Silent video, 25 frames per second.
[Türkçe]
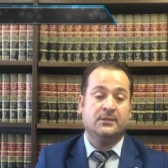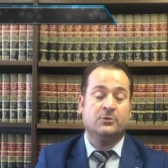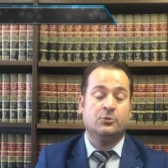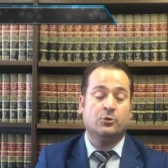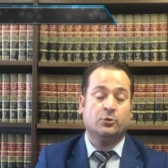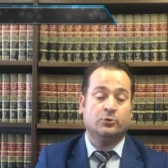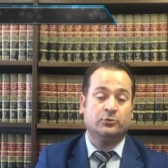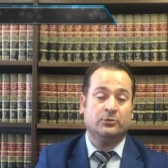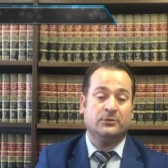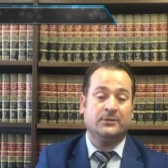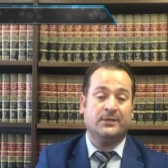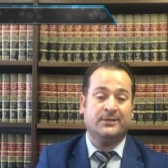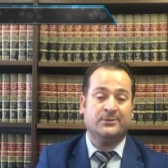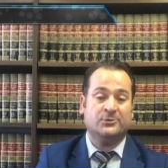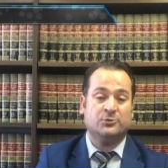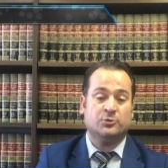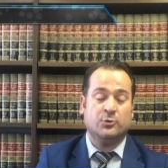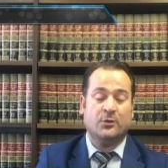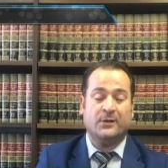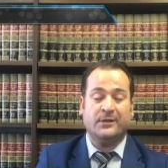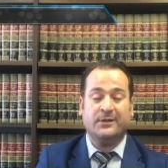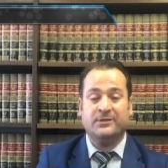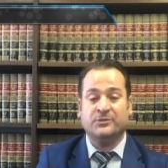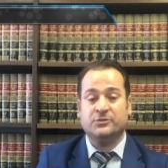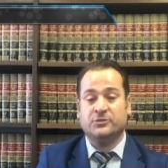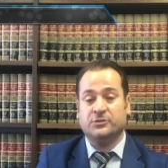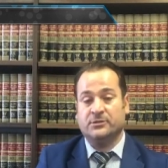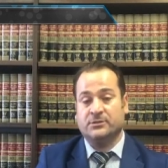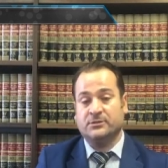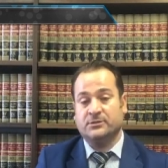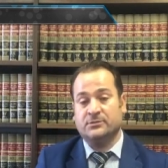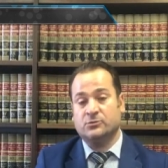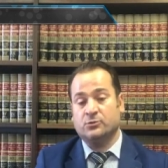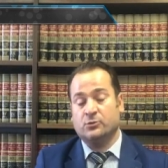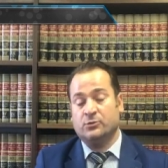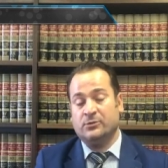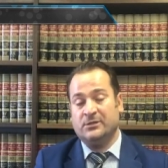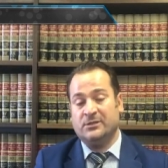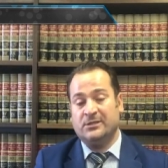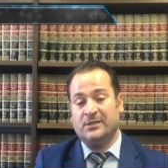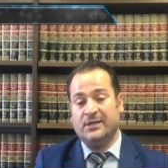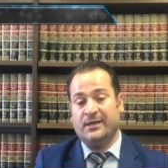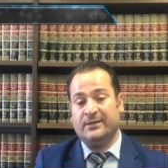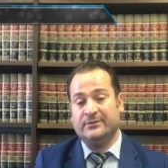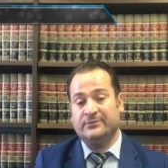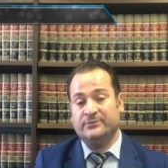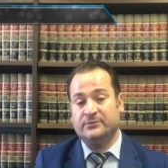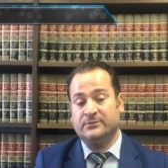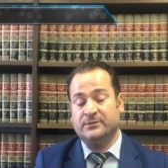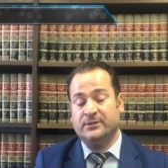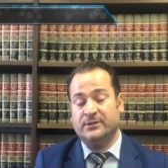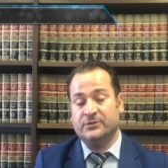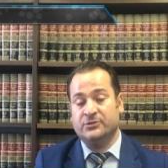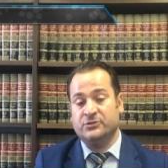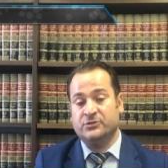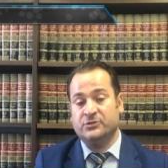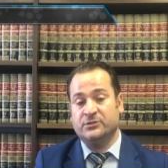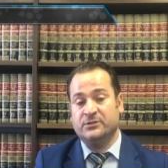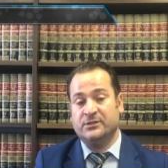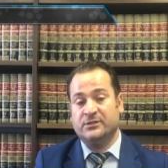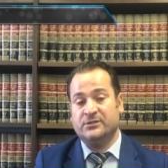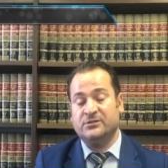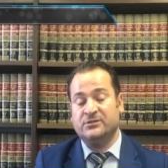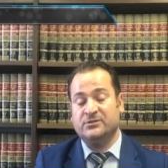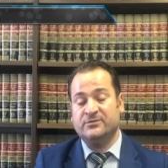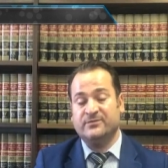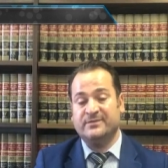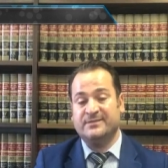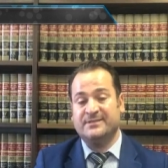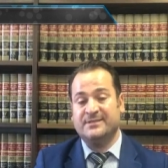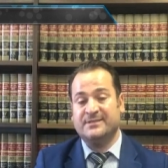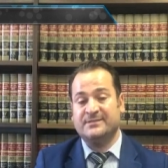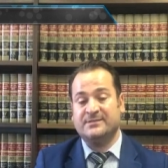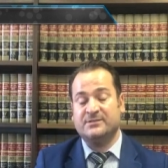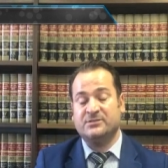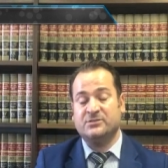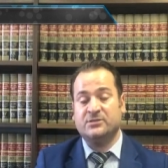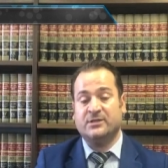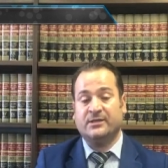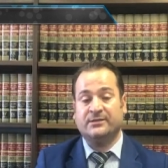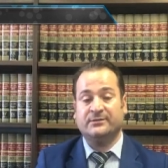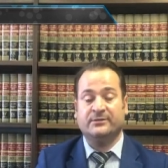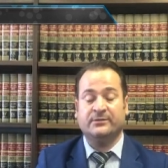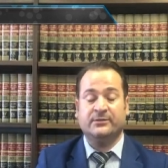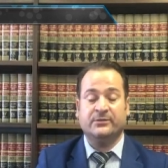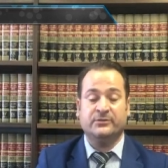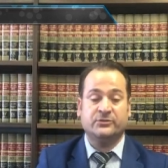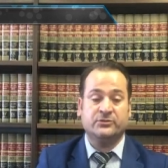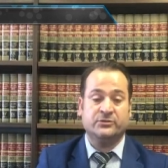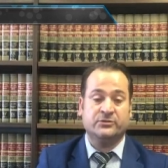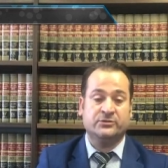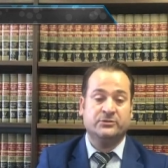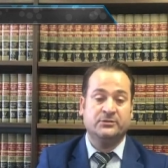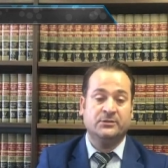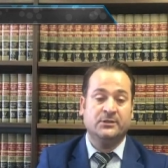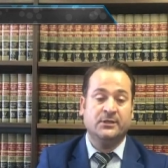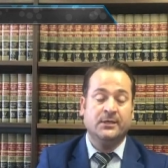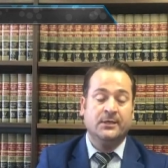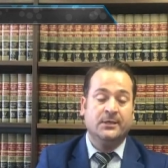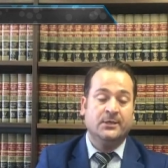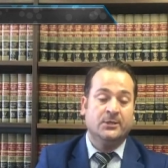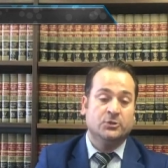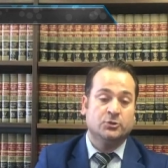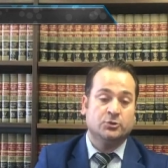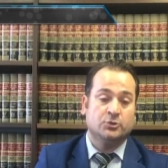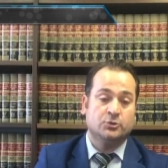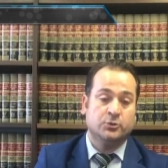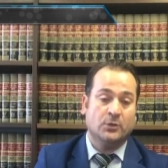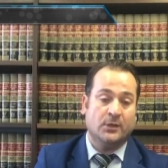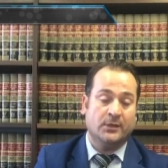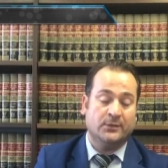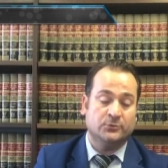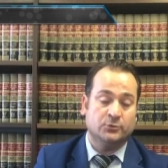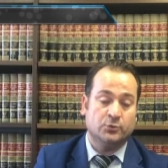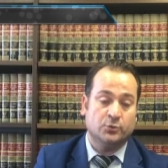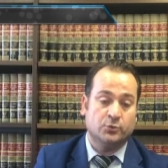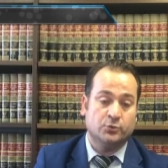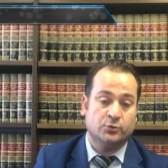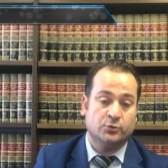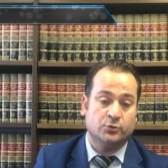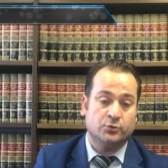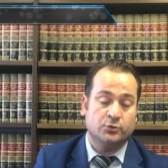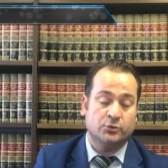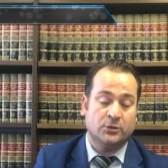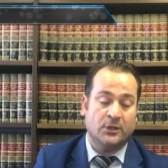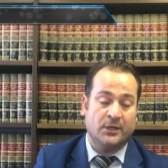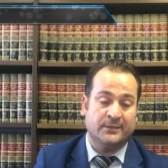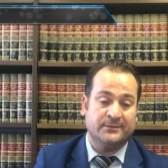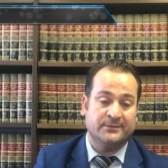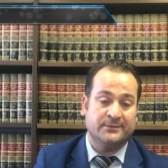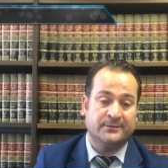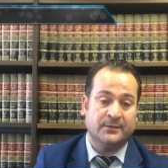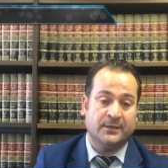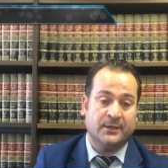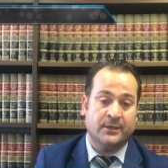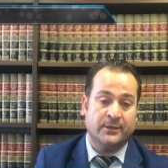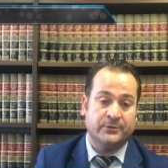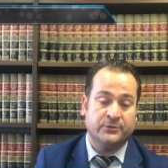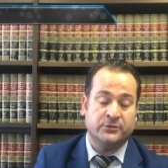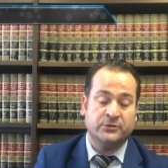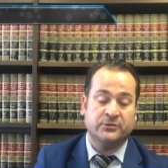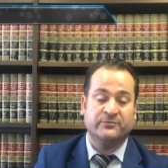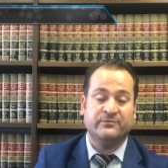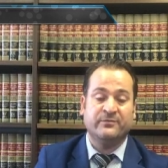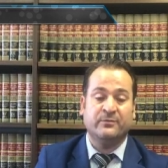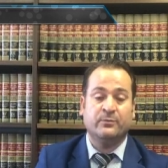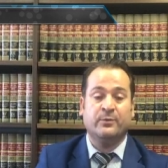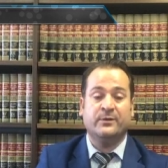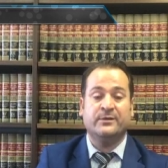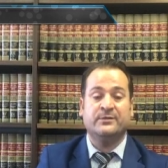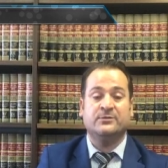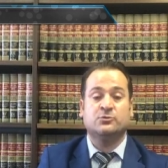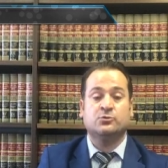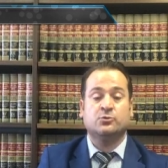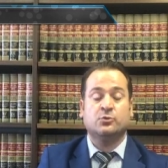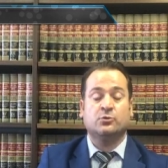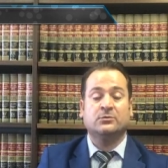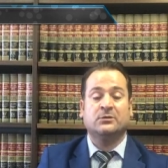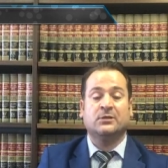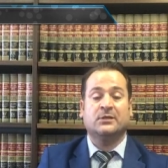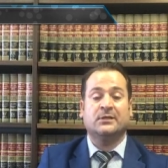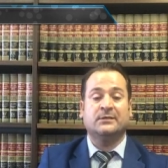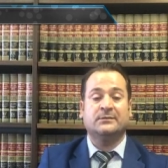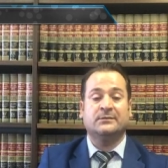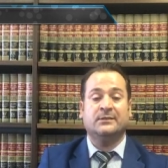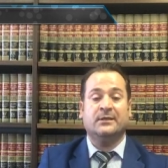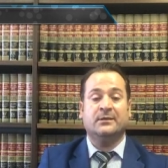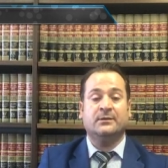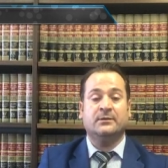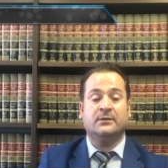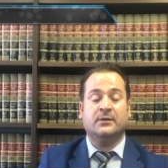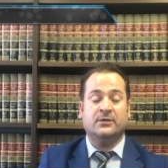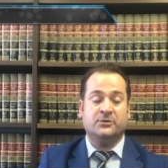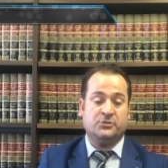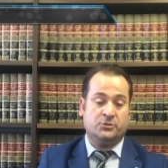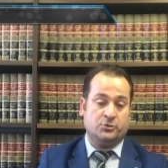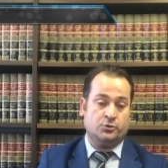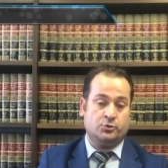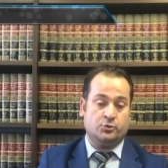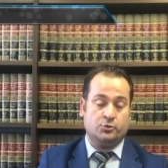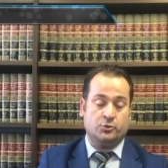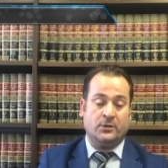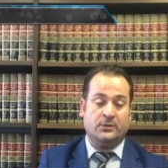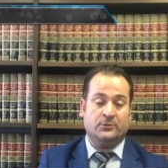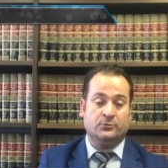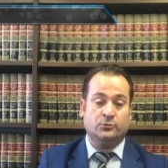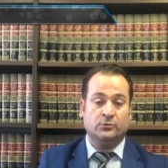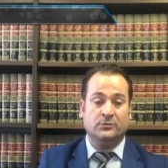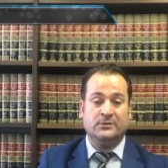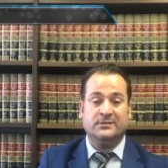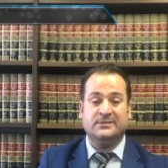Ki kotalar şu an açık. Son 2 aydır da açık. 7. ve 8. ayda da açıktı. Şu an 9. ayda da açık ve bu ayın sonuna kadar açık şu an.